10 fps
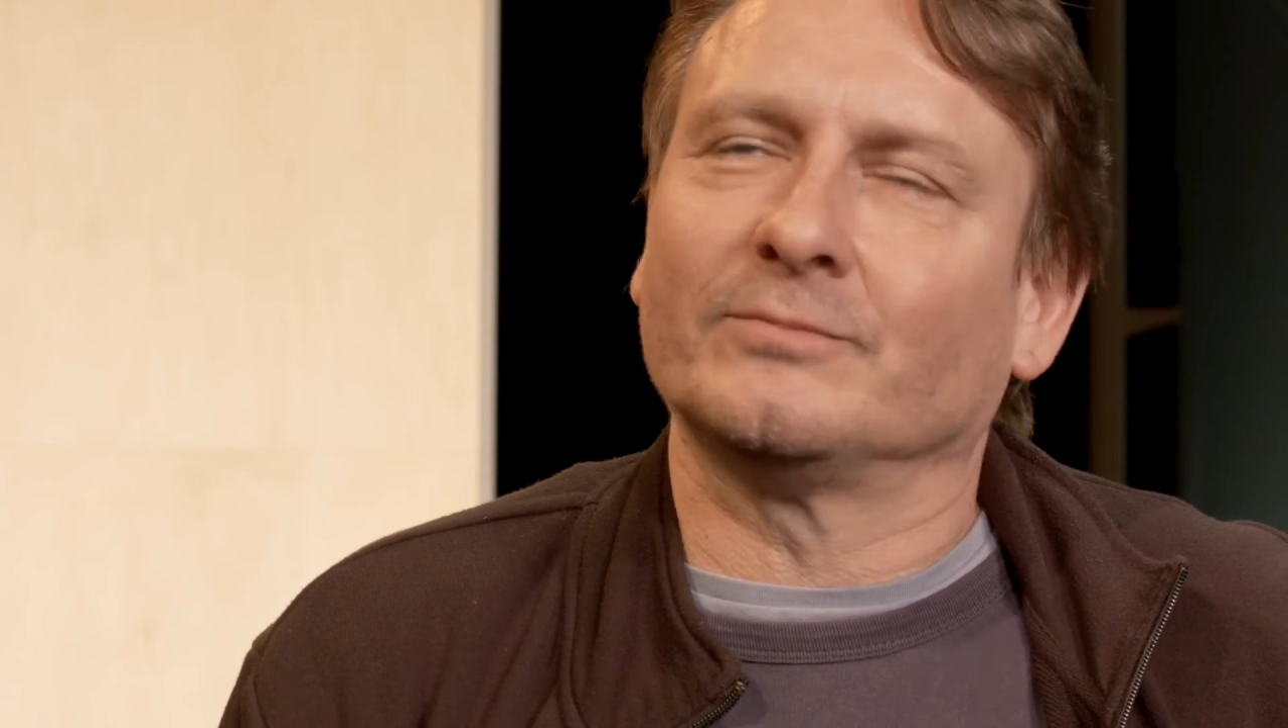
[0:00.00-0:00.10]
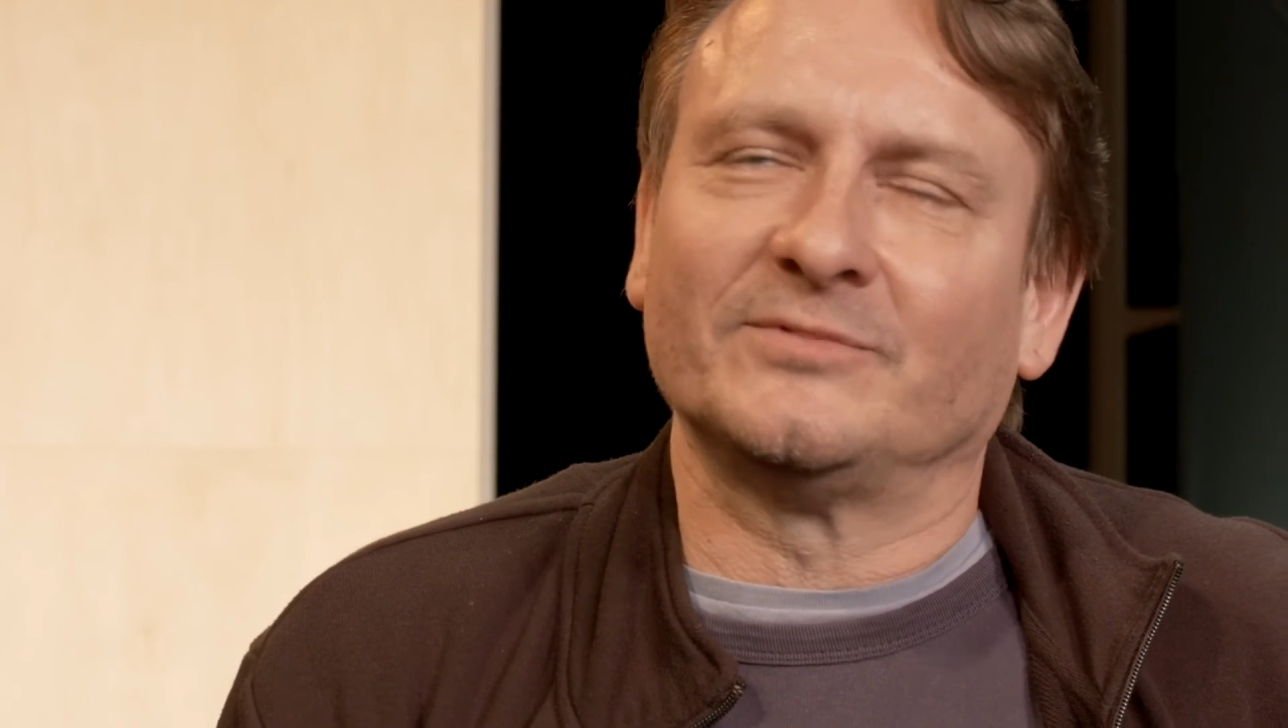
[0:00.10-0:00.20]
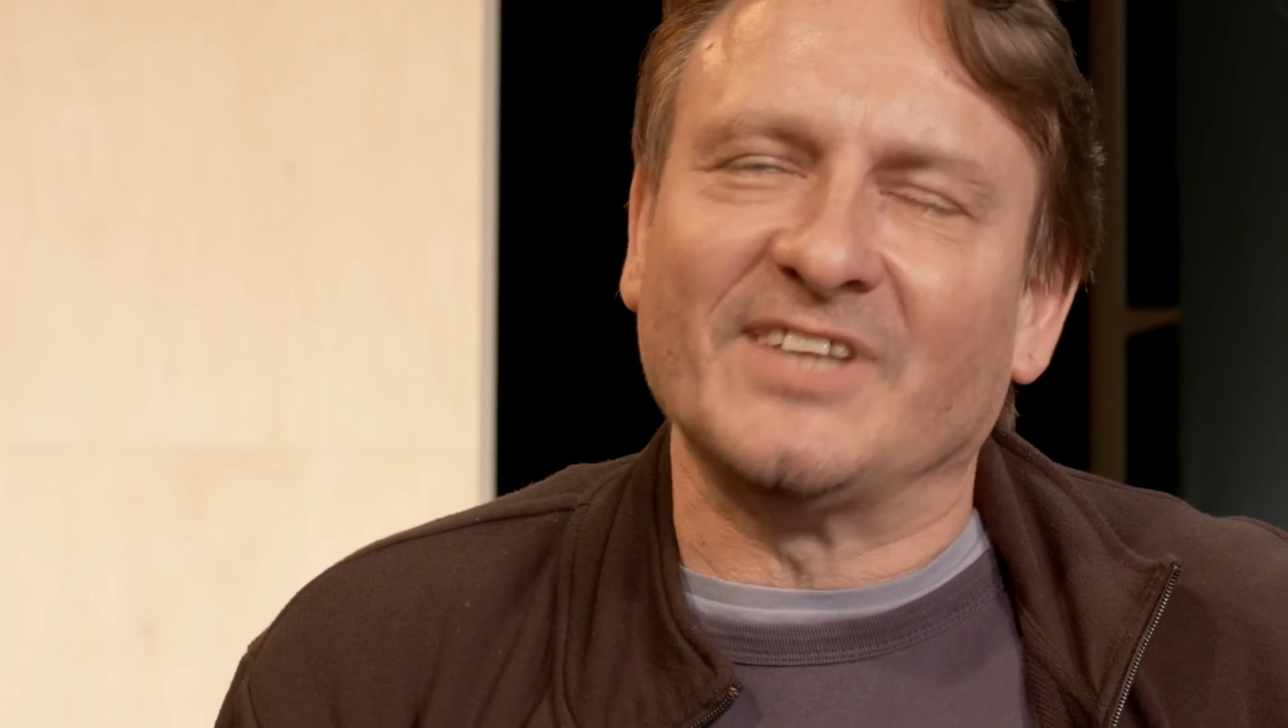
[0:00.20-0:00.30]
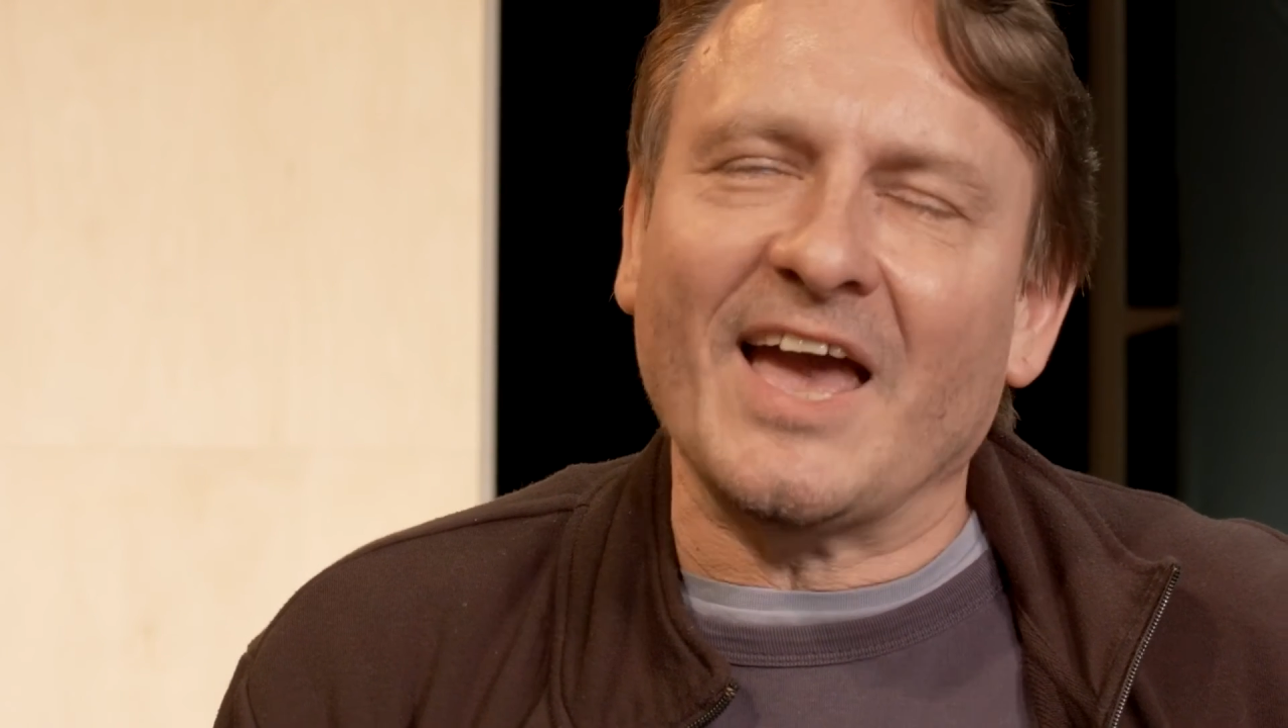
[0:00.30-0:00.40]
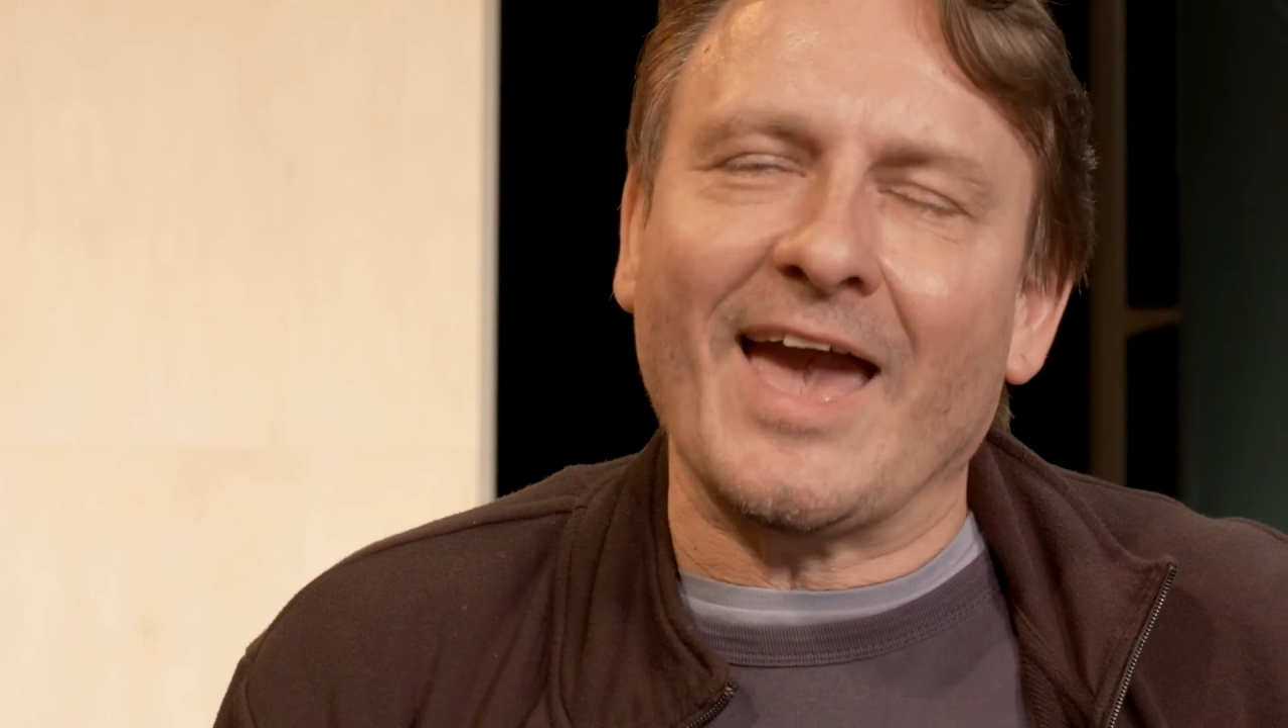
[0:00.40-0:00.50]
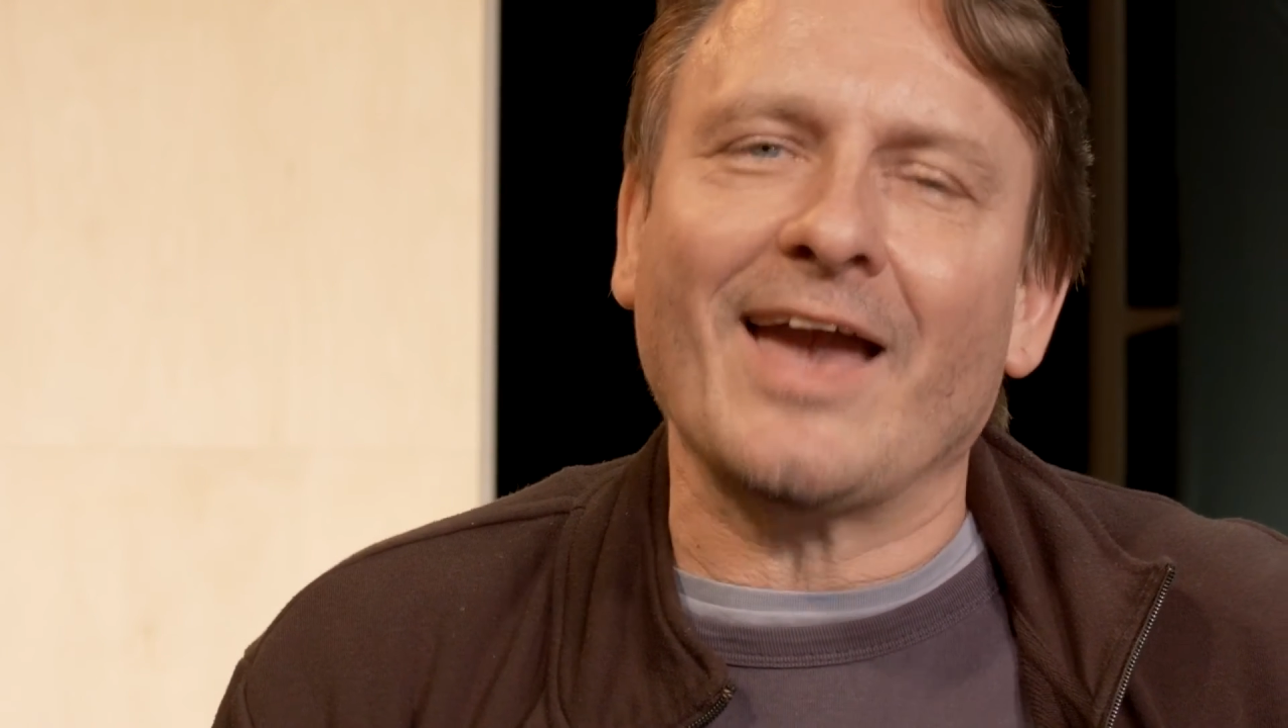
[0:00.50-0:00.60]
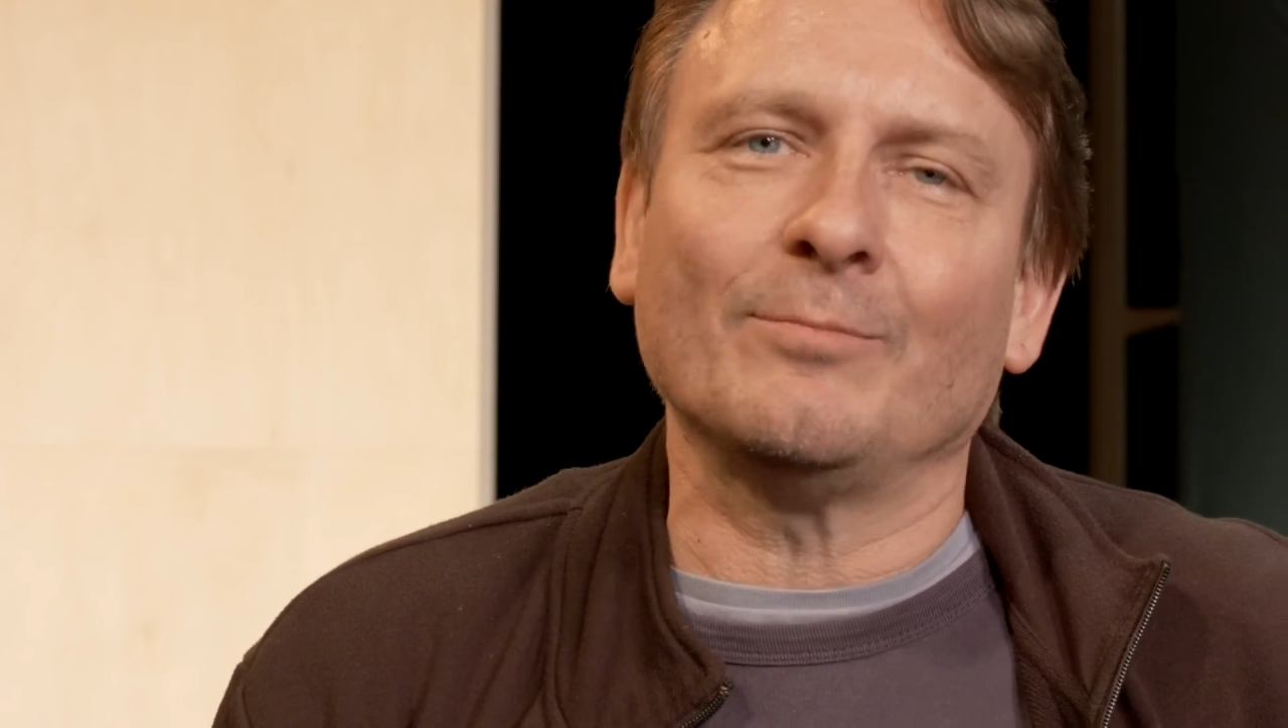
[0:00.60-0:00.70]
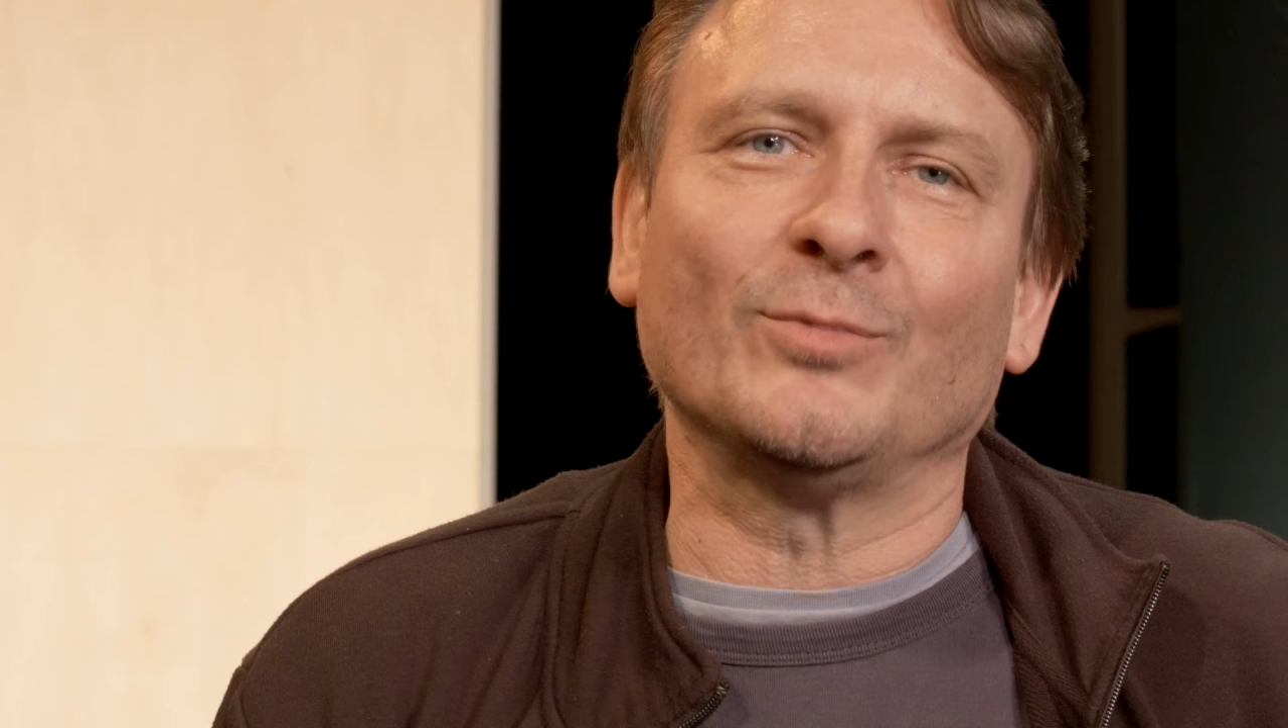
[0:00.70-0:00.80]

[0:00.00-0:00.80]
sehr eng